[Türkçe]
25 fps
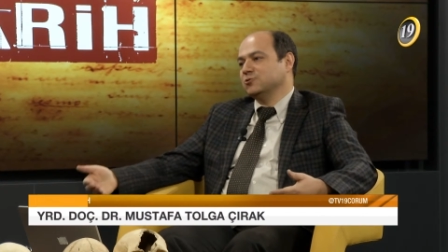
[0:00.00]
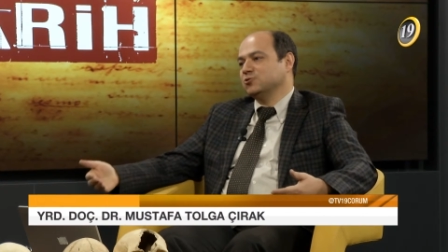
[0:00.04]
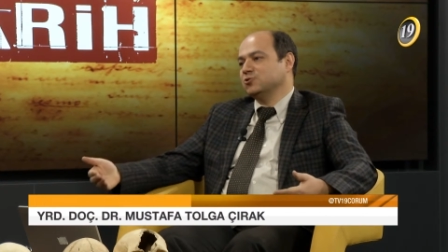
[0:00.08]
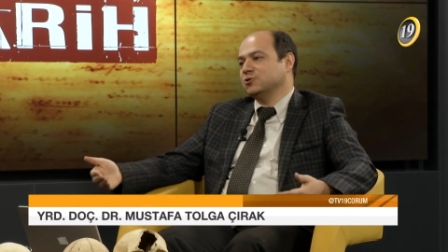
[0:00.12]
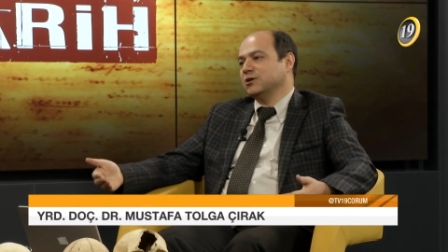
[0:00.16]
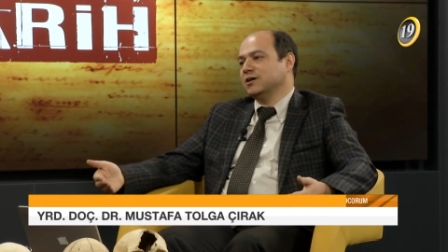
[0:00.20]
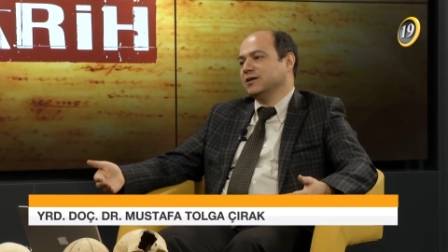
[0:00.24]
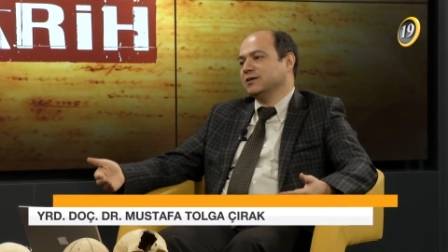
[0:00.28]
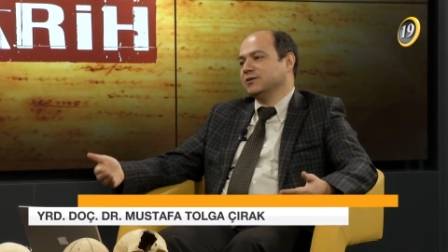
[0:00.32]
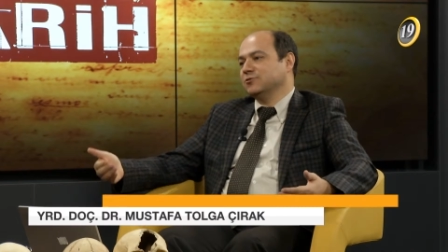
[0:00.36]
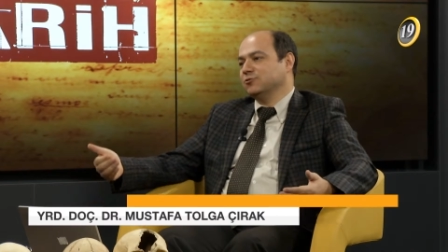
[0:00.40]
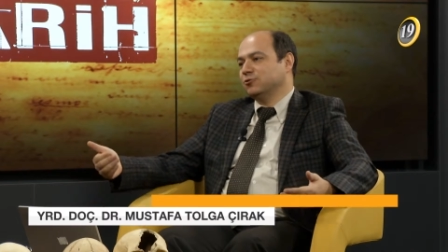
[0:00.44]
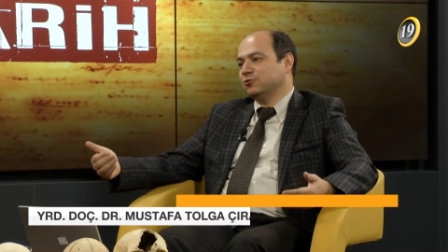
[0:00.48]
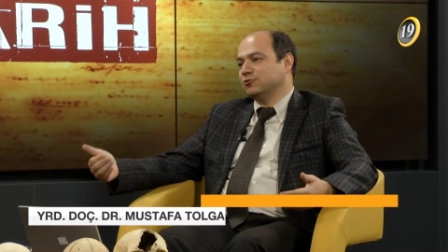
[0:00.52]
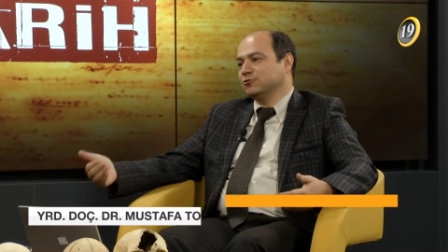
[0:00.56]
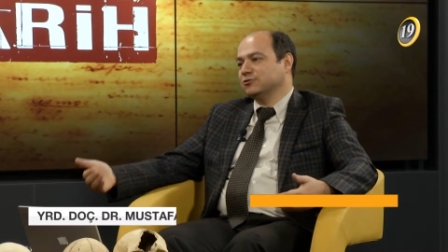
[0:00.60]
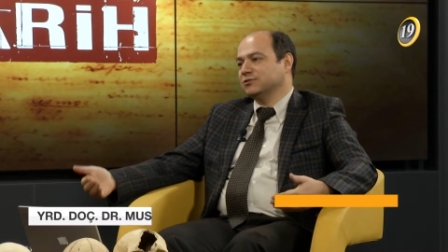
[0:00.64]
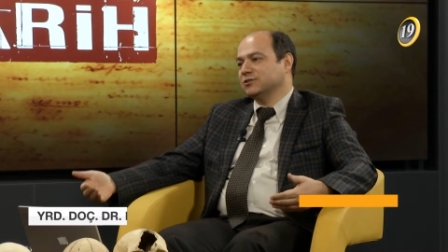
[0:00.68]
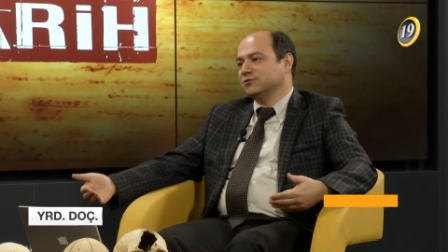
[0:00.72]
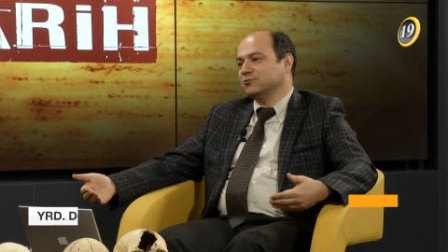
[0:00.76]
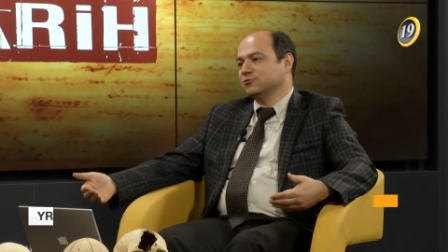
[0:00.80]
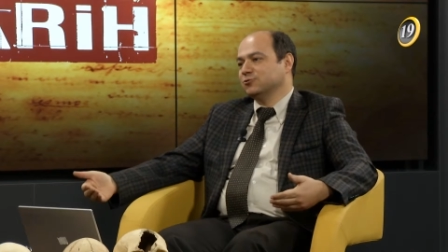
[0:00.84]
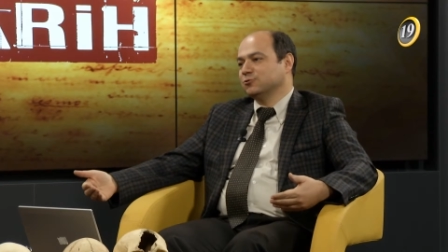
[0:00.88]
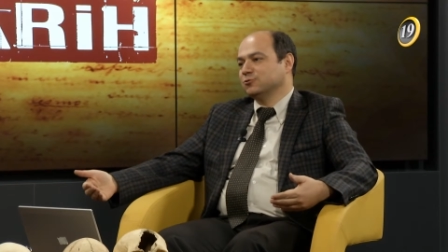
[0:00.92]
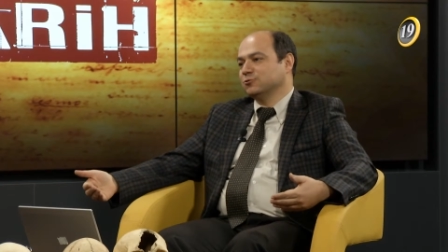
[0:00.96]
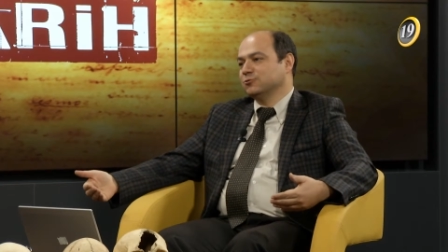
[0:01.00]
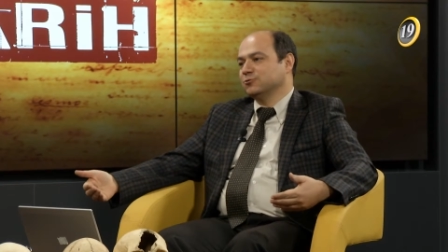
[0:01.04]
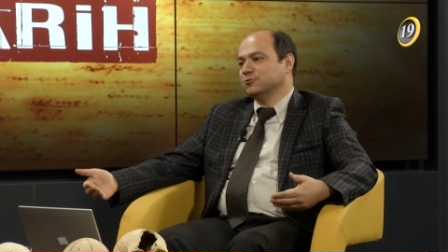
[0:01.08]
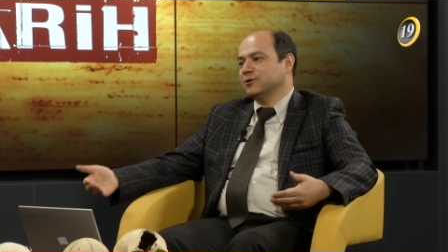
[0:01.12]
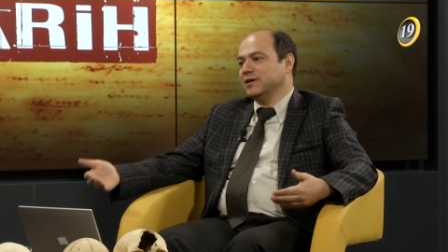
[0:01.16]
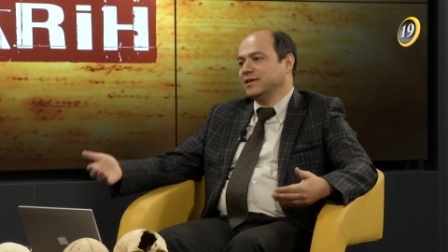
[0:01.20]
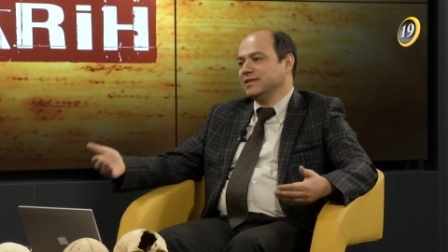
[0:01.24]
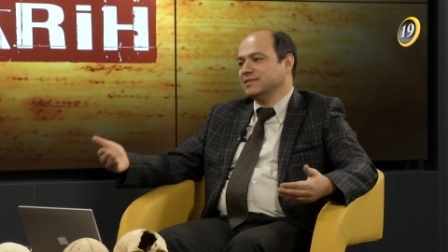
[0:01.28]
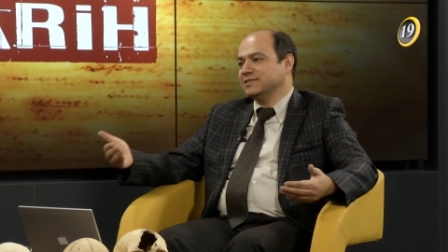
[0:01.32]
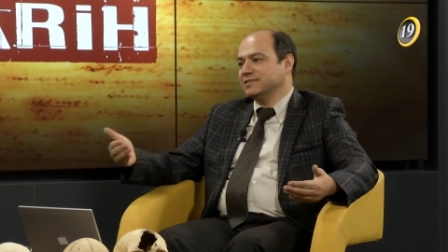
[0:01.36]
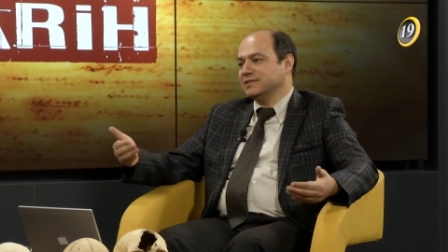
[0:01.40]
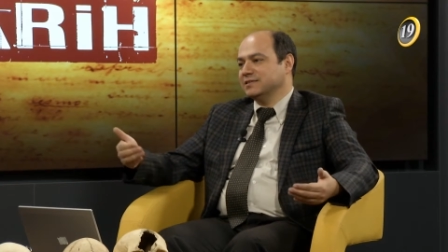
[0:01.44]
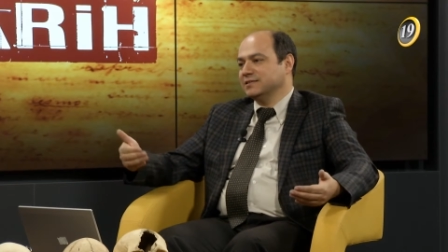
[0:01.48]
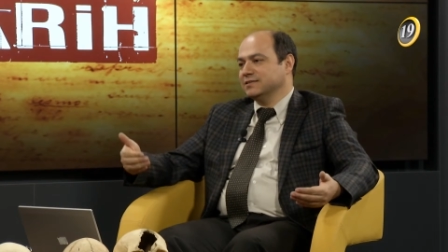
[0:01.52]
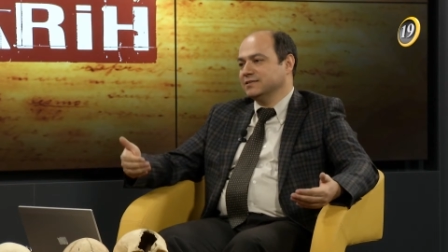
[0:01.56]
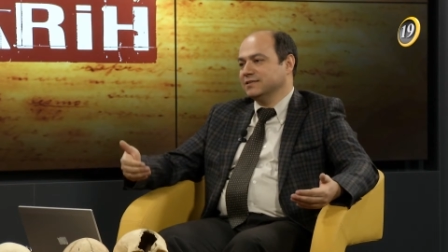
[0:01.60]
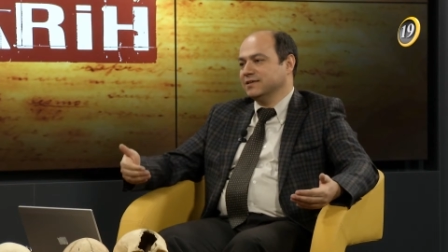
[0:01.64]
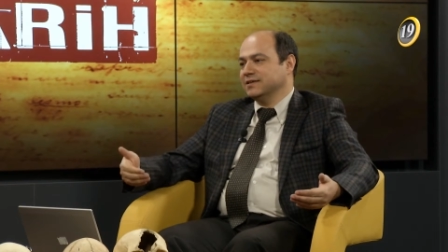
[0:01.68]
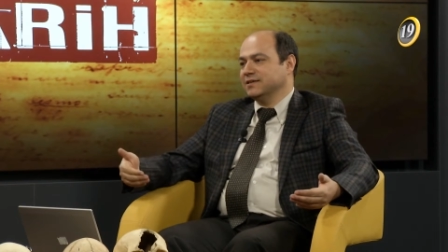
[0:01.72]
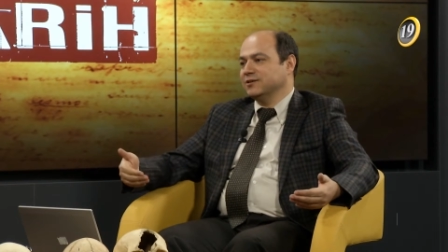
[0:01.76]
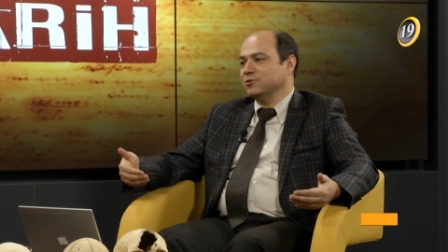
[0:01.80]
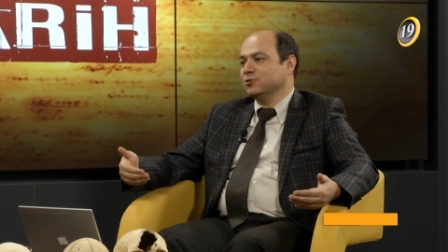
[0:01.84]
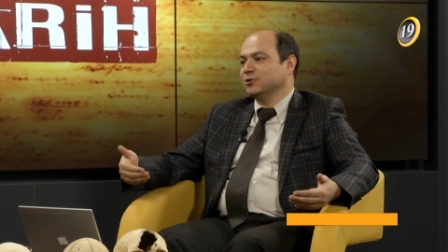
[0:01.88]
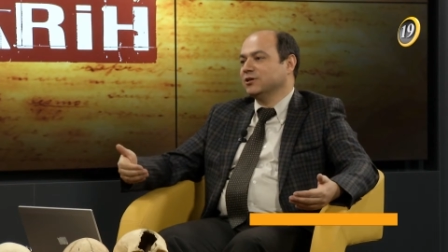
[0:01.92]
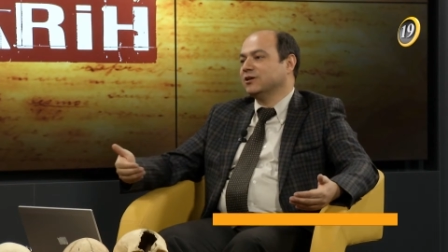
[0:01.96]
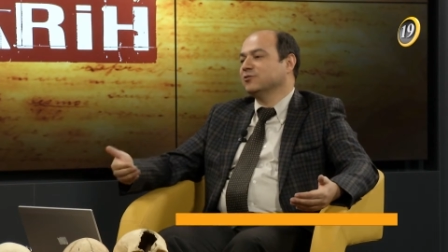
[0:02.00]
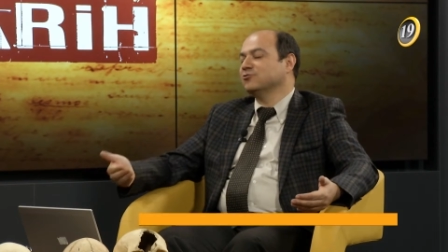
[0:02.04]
şu anki Orta Doğu eksenindeki olan